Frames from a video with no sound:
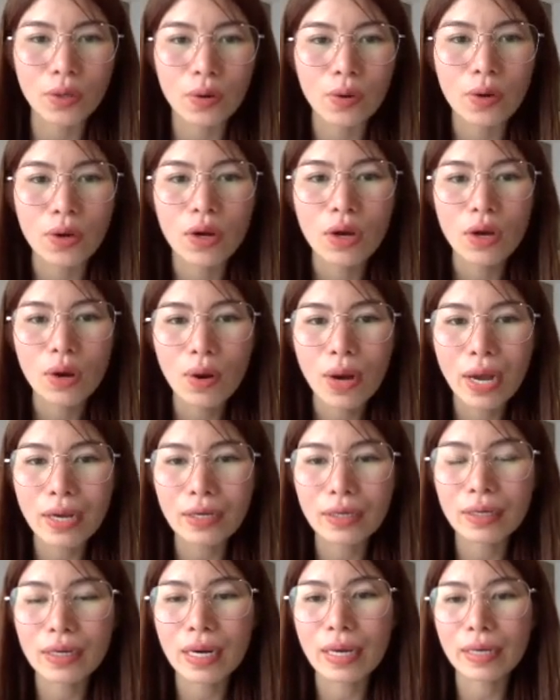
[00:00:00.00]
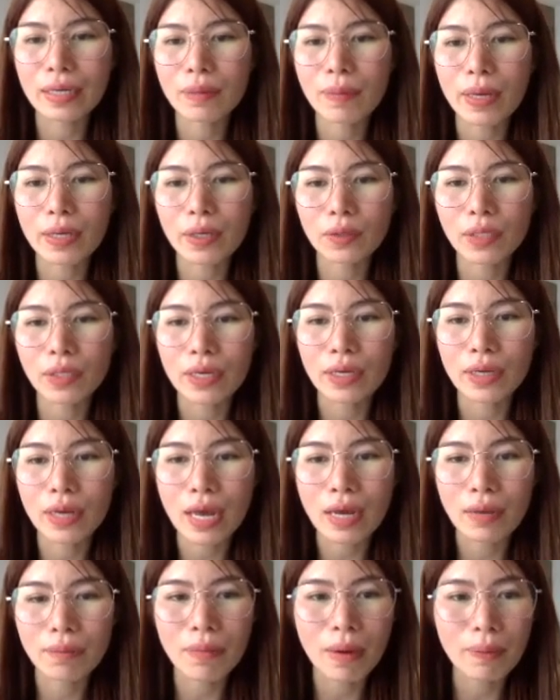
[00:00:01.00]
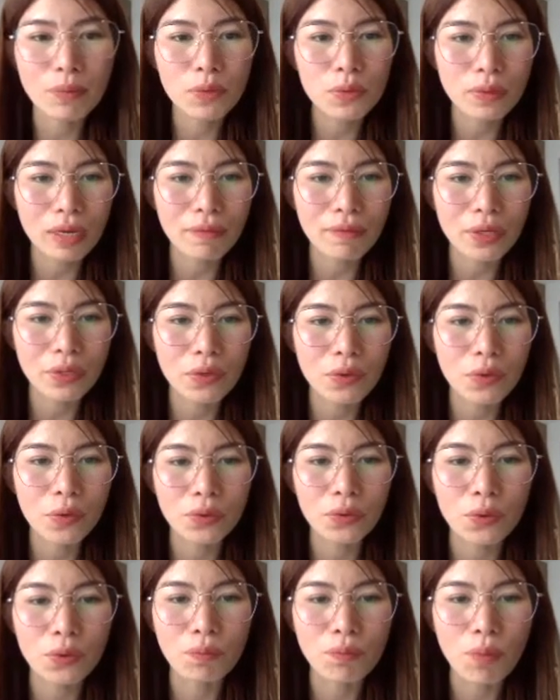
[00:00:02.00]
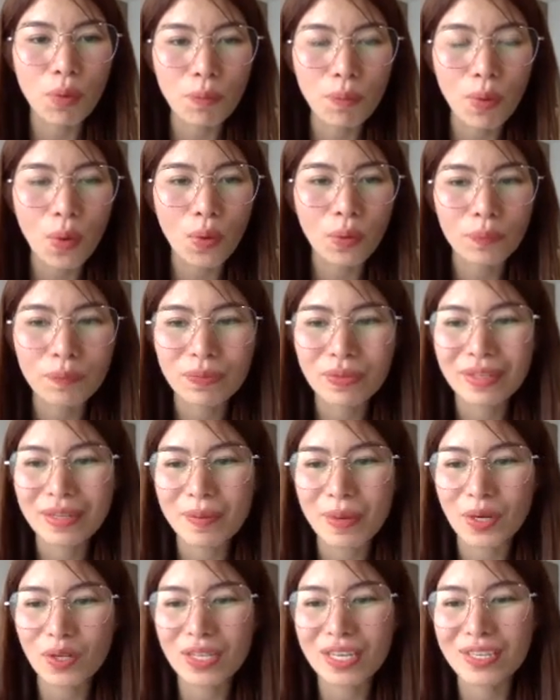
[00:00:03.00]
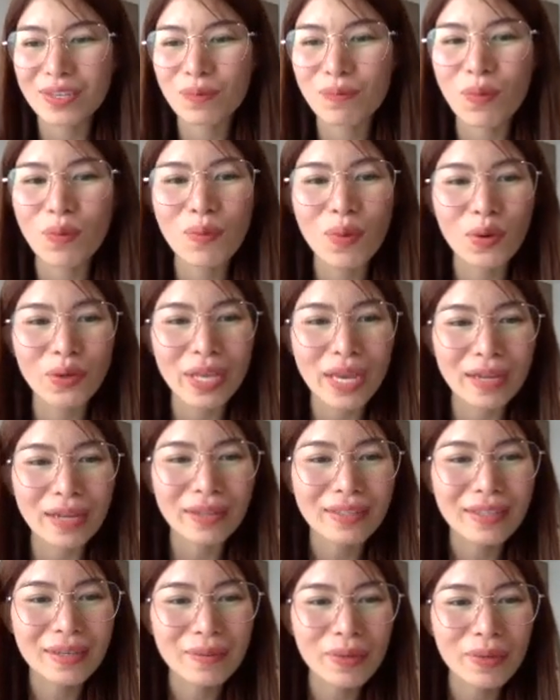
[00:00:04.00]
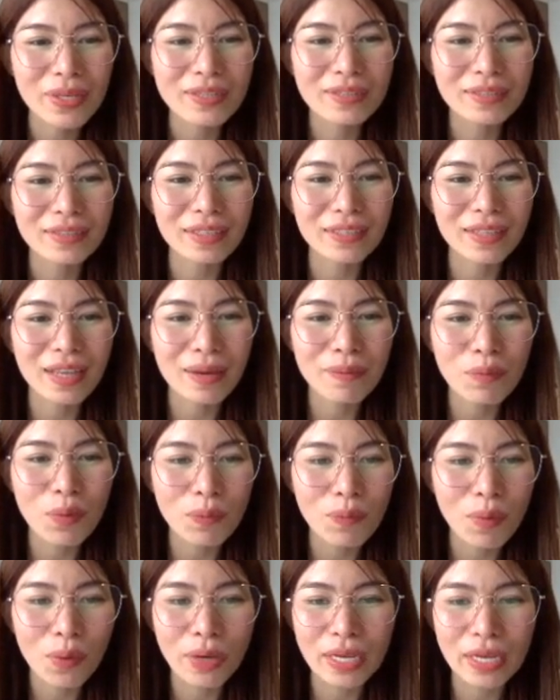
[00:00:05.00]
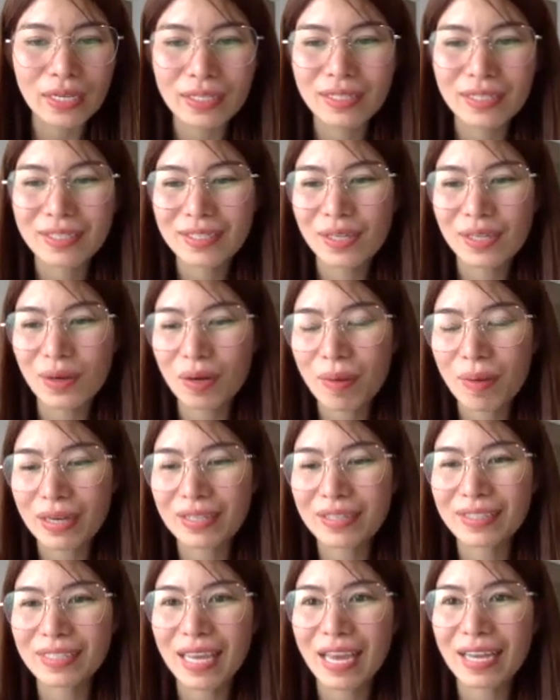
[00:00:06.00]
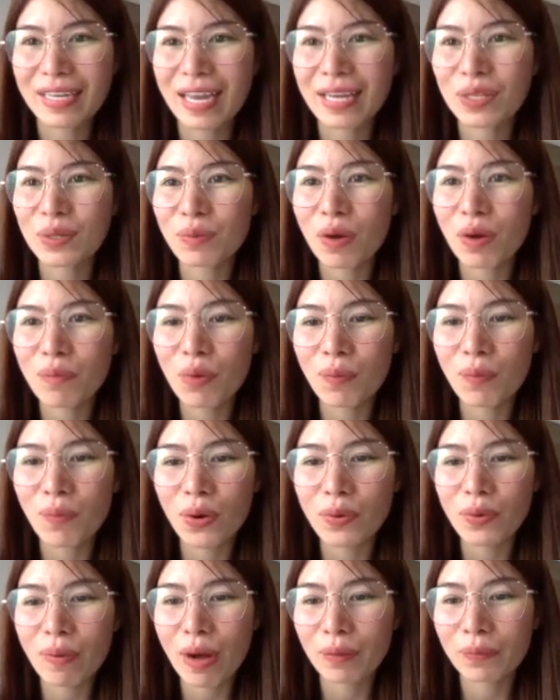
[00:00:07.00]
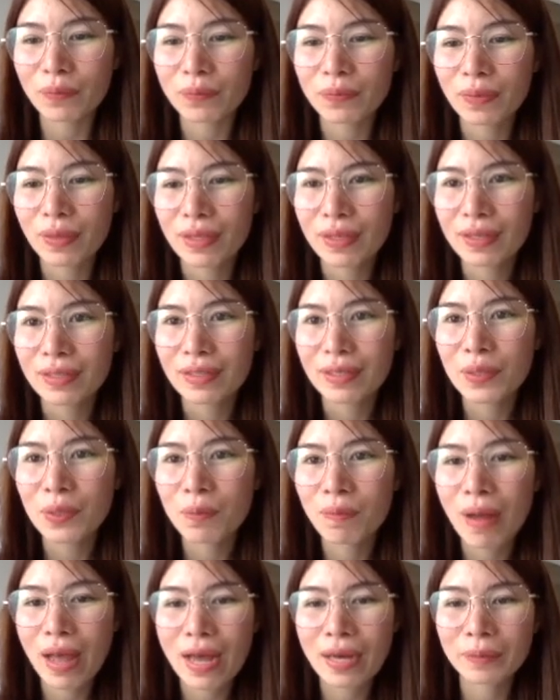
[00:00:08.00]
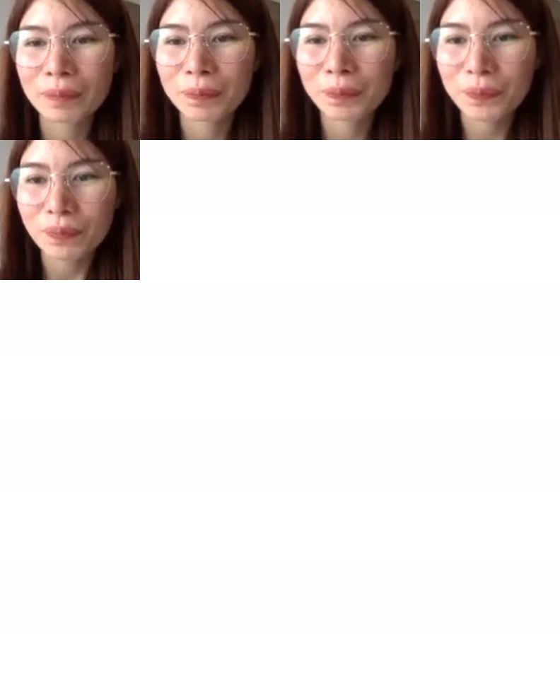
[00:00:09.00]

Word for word: vô hoặc là các bạn có thể là bấm xuống đây và vô dùng momo các bạn có thể dùng momo nha bây giờ hưởng thử thêm momo đi cho các bạn đơn giản ai cũng có momo đúng không nếu mà